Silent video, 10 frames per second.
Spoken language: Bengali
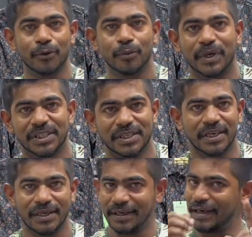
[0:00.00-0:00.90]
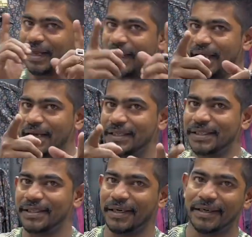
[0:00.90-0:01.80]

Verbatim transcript: কোনো পাঁচটা এক হাজার টাকা